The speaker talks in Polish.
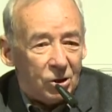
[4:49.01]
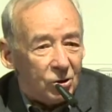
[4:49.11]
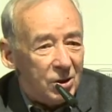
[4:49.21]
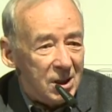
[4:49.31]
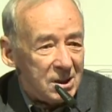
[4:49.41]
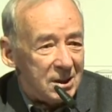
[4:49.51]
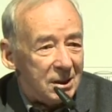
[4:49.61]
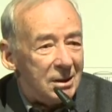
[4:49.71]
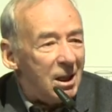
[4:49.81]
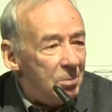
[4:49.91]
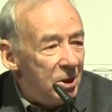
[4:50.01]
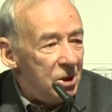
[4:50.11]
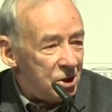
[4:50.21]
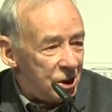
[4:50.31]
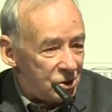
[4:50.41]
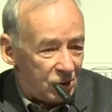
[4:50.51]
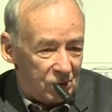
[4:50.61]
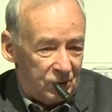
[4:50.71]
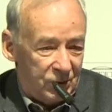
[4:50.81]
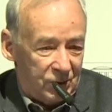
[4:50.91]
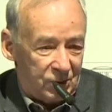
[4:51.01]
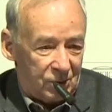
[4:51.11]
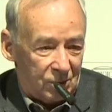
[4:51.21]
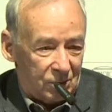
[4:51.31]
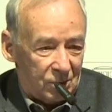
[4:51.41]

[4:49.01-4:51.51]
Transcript: to jest najbliższe środowisko.